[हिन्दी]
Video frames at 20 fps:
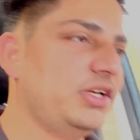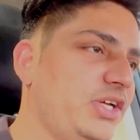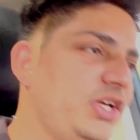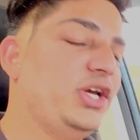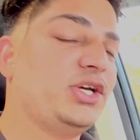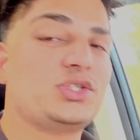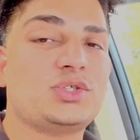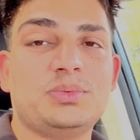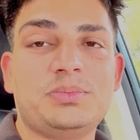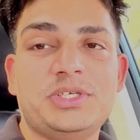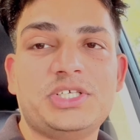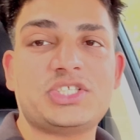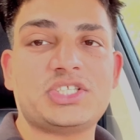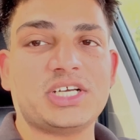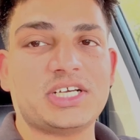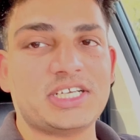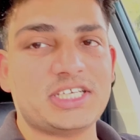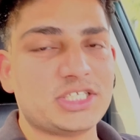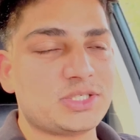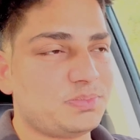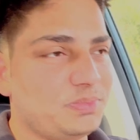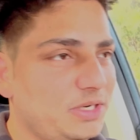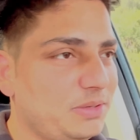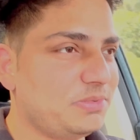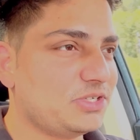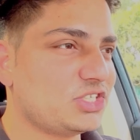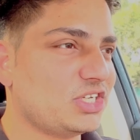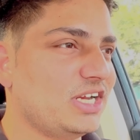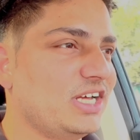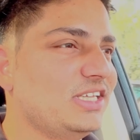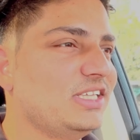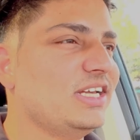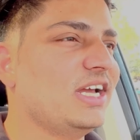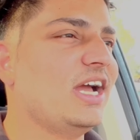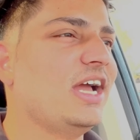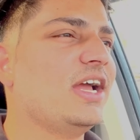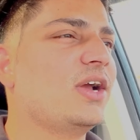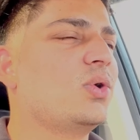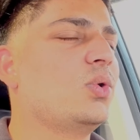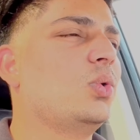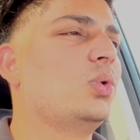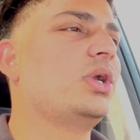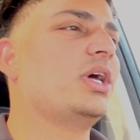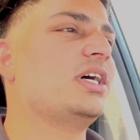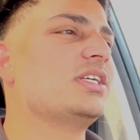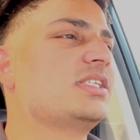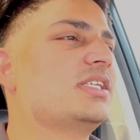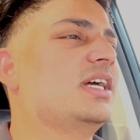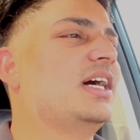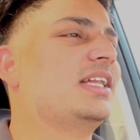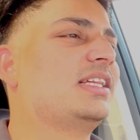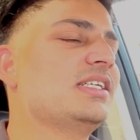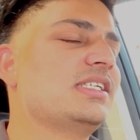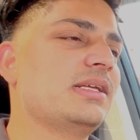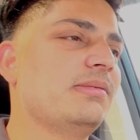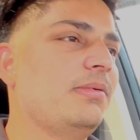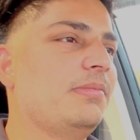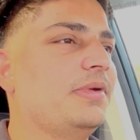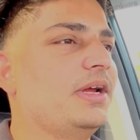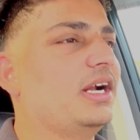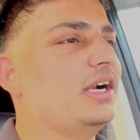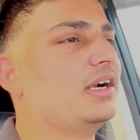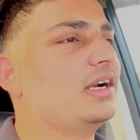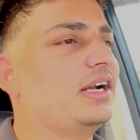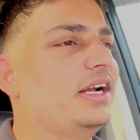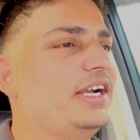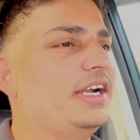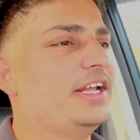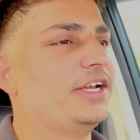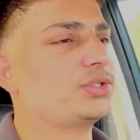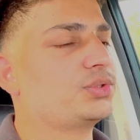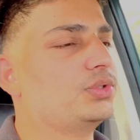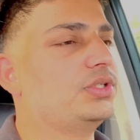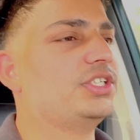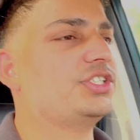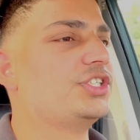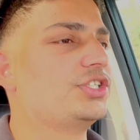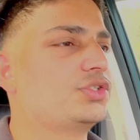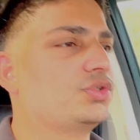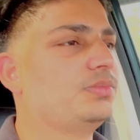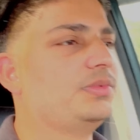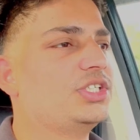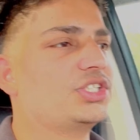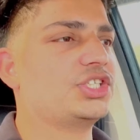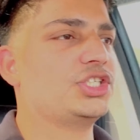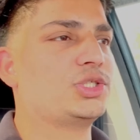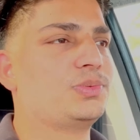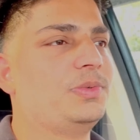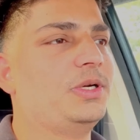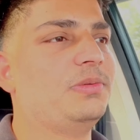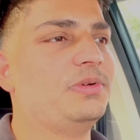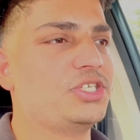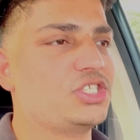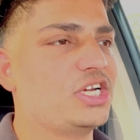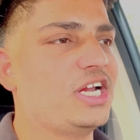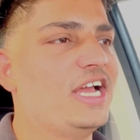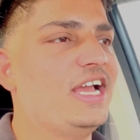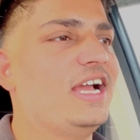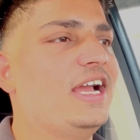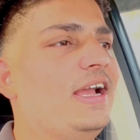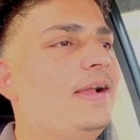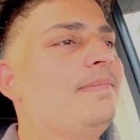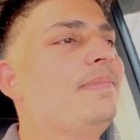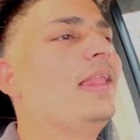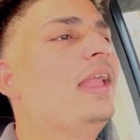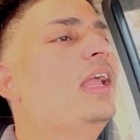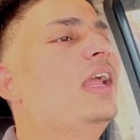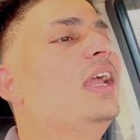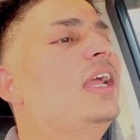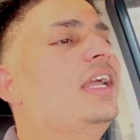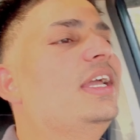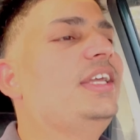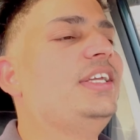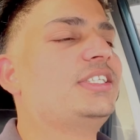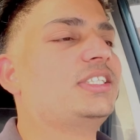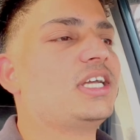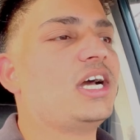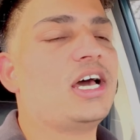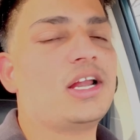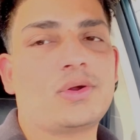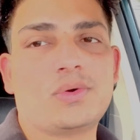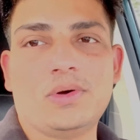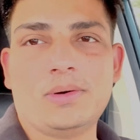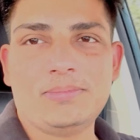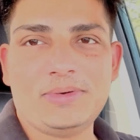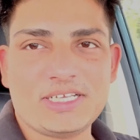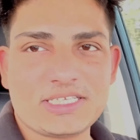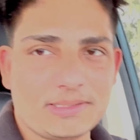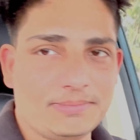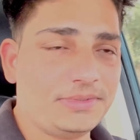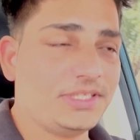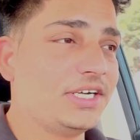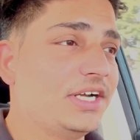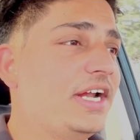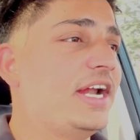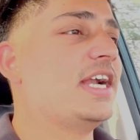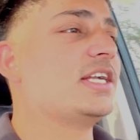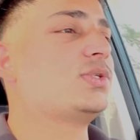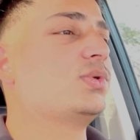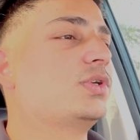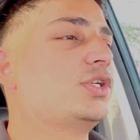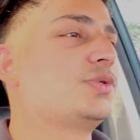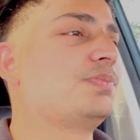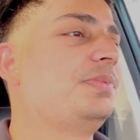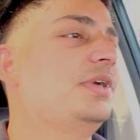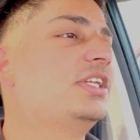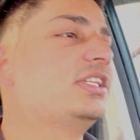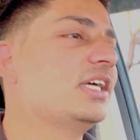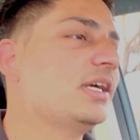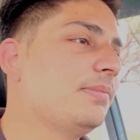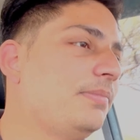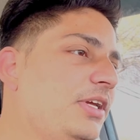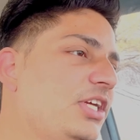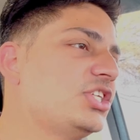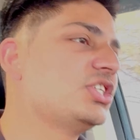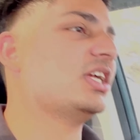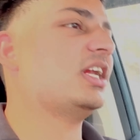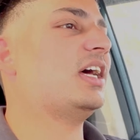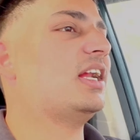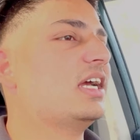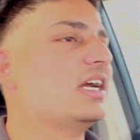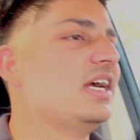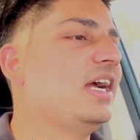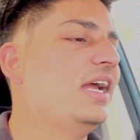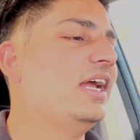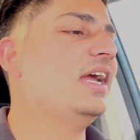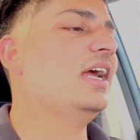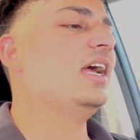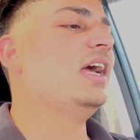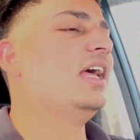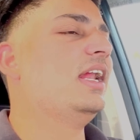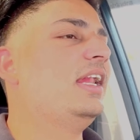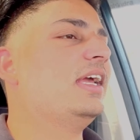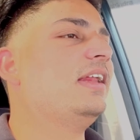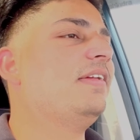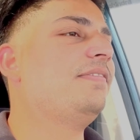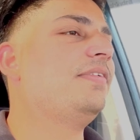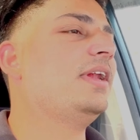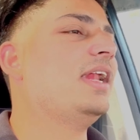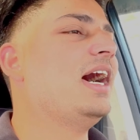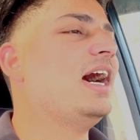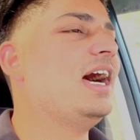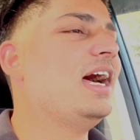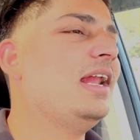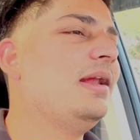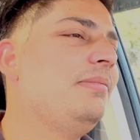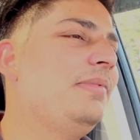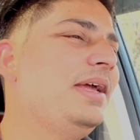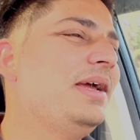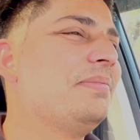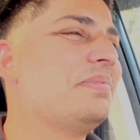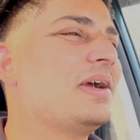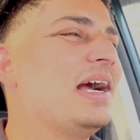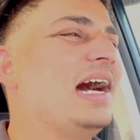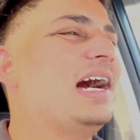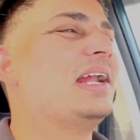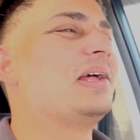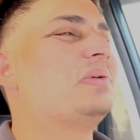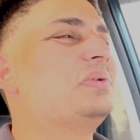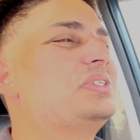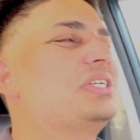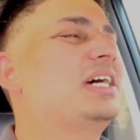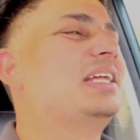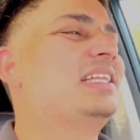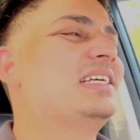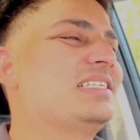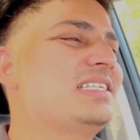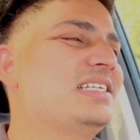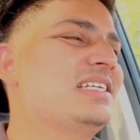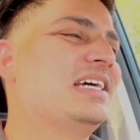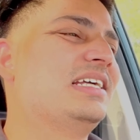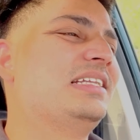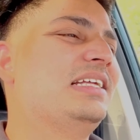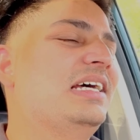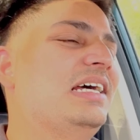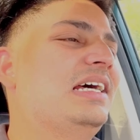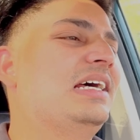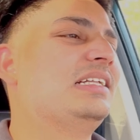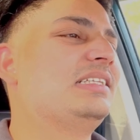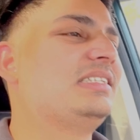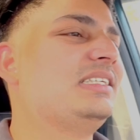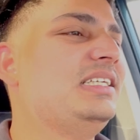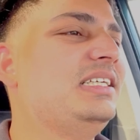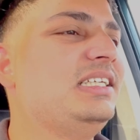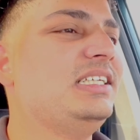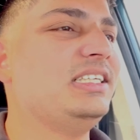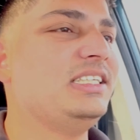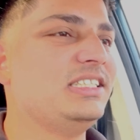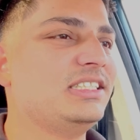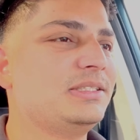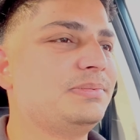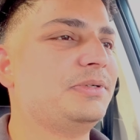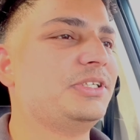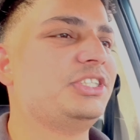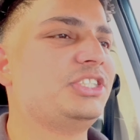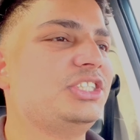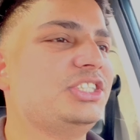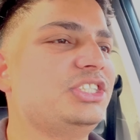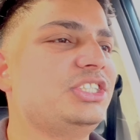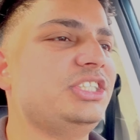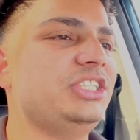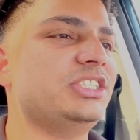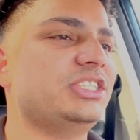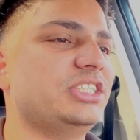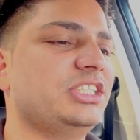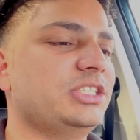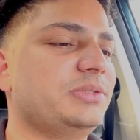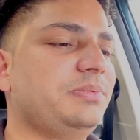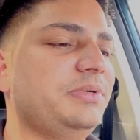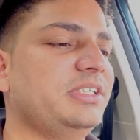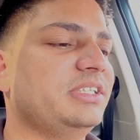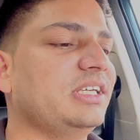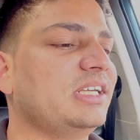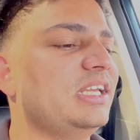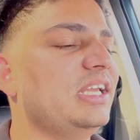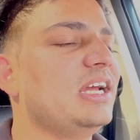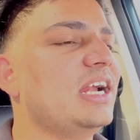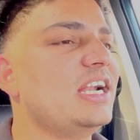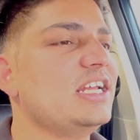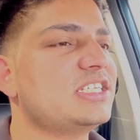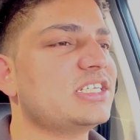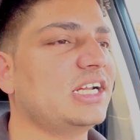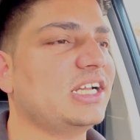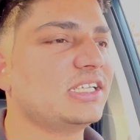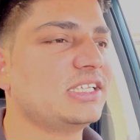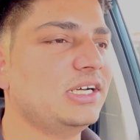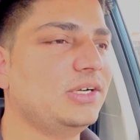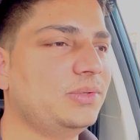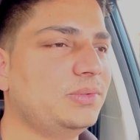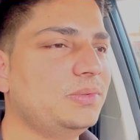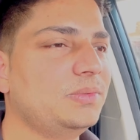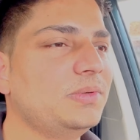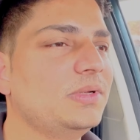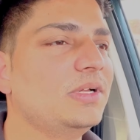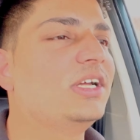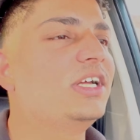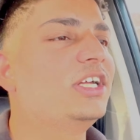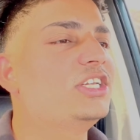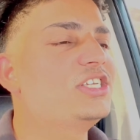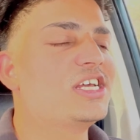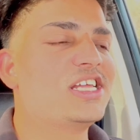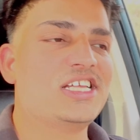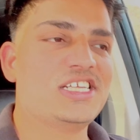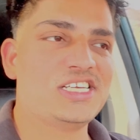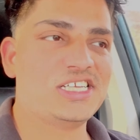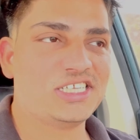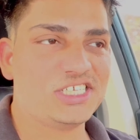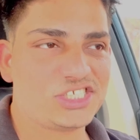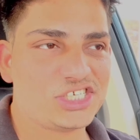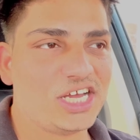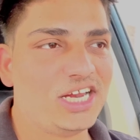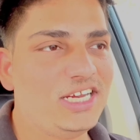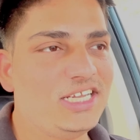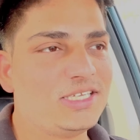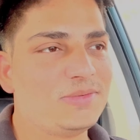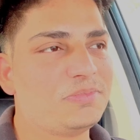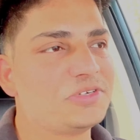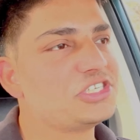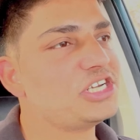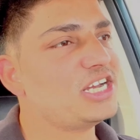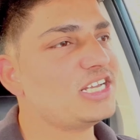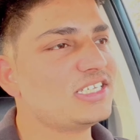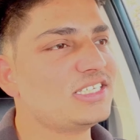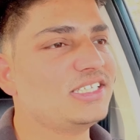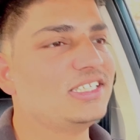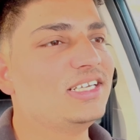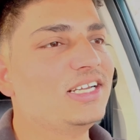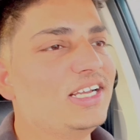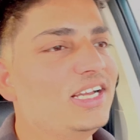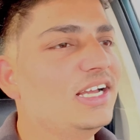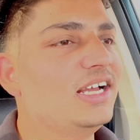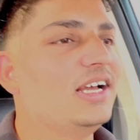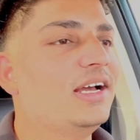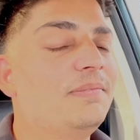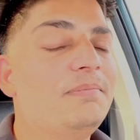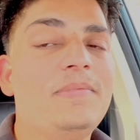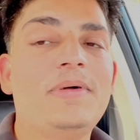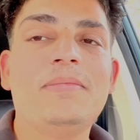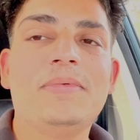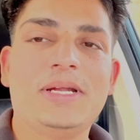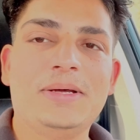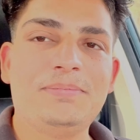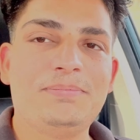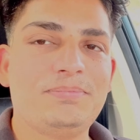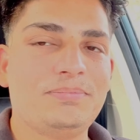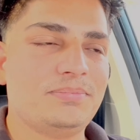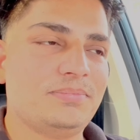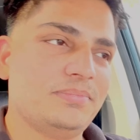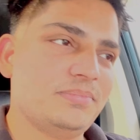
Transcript: 120 तक की स्पीड पे चला दिया है कोटा से आते समय भी 100 110 120 की स्पीड पे चलाया है इस कार को हमने समथिंग डेढ़ सौ की स्पीड तक भी चला रखा है लेकिन फिलहाल मैं अब कार को ज़्यादा से ज़्यादा तीस पच्चीस तीस की स्पीड तक ही गाड़ी चलाता हूँ ज़्यादा से ज़्यादा चालीस पचास मैं मतलब